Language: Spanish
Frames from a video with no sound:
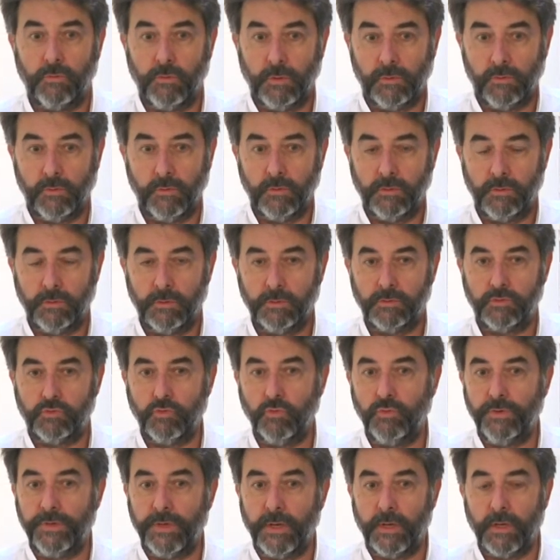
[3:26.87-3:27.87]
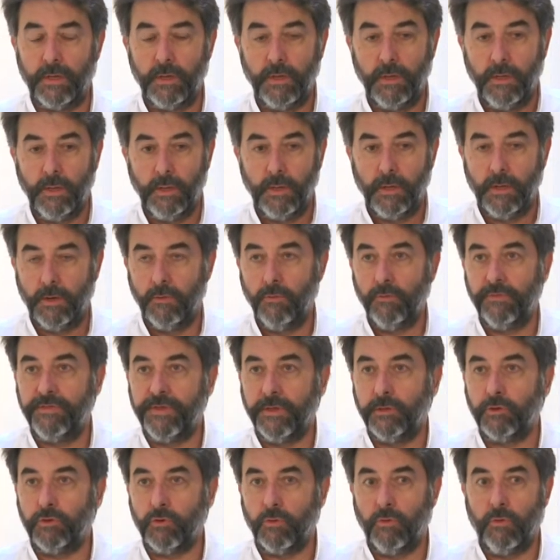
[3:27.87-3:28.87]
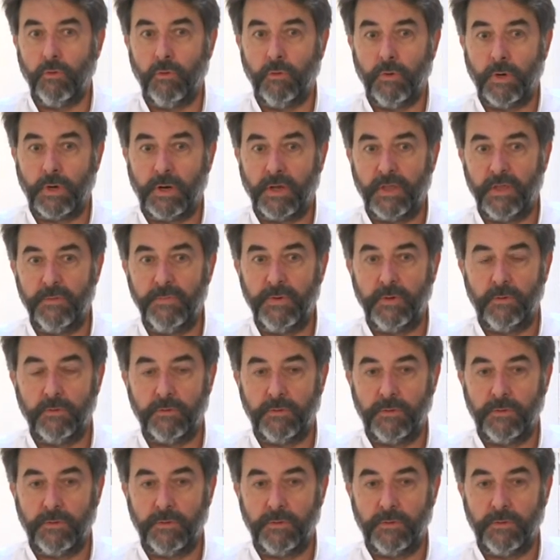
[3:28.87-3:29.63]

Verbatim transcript: cuando estudia en un centro académico.